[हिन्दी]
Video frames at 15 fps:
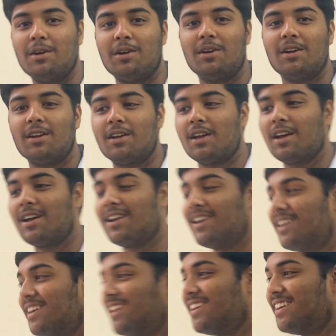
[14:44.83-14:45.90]
रहा होगा
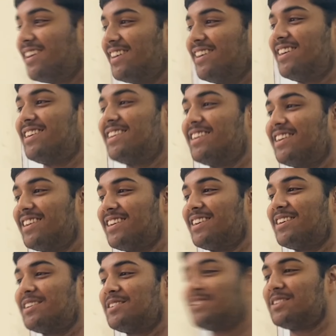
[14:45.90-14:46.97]
इस वीडियो में
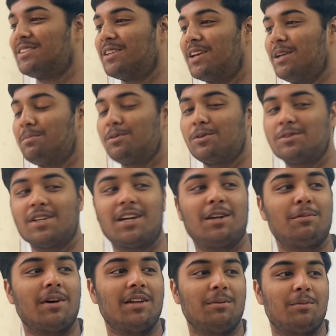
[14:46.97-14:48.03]
हो सकता है कुछ
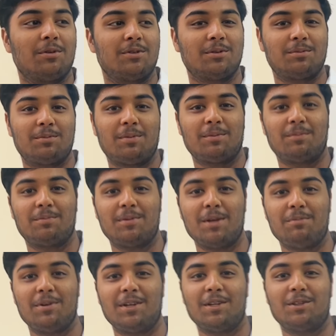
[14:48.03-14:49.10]
गलती भी हो
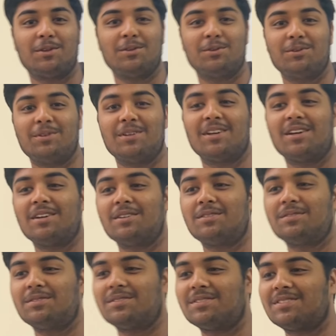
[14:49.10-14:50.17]
तो
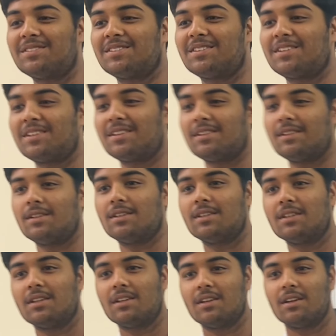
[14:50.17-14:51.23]
नेवर माइंड करते
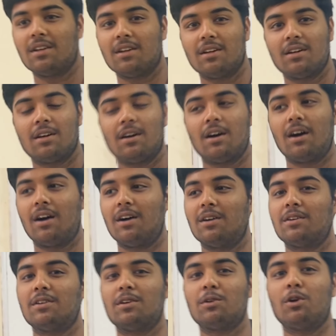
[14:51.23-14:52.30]
हुए वीडियो
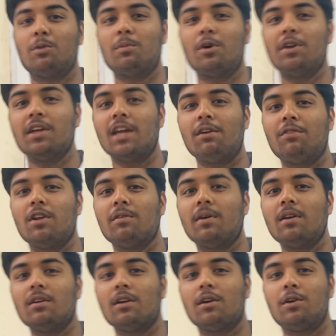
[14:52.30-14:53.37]
स्टॉप करते हैं
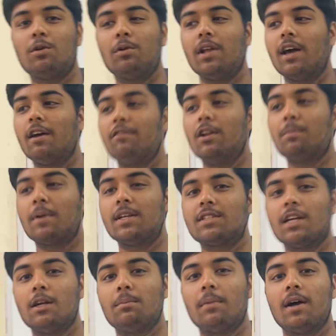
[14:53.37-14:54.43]
और गुड बाय
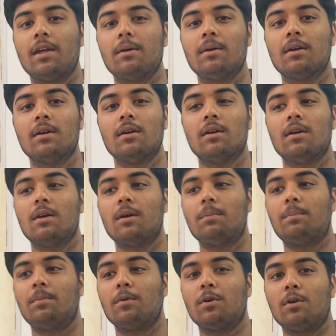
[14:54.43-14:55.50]
सी यू इन माई
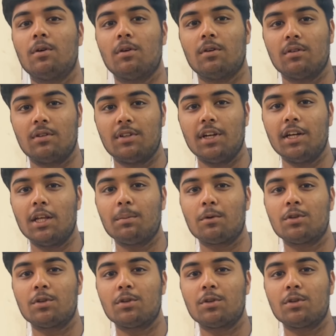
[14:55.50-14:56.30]
नेक्स्ट वीडियो बाय बाय